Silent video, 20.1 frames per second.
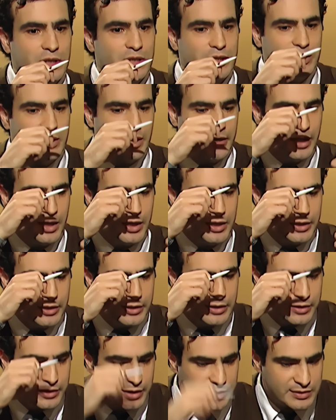il y a la
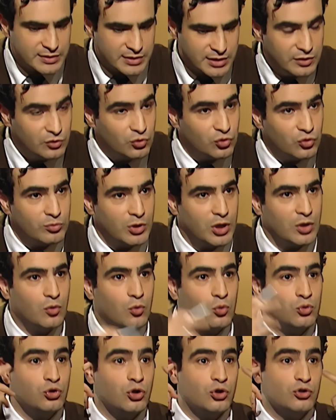tasse qui tombe,
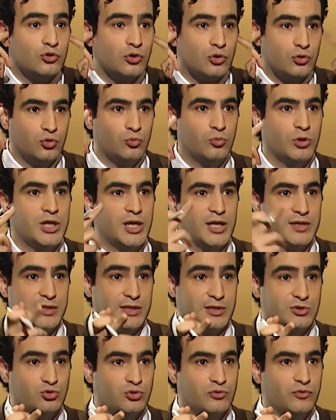on entend le bruit de la
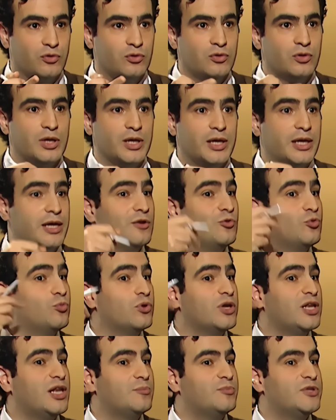tasse devant et le
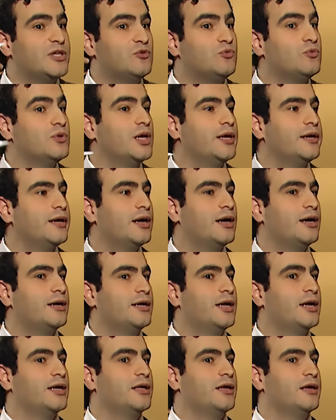bruit de la petite cuillère à
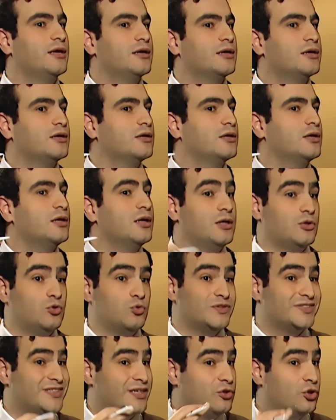l'arrière.
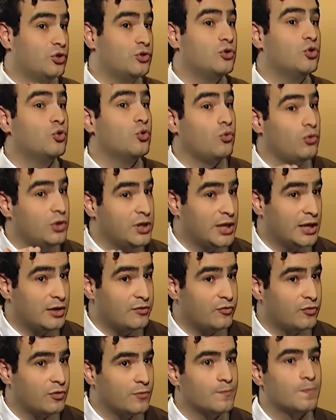Donc ça donne le
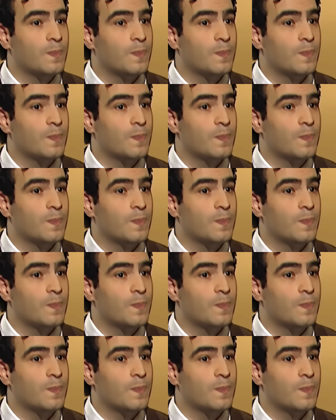relief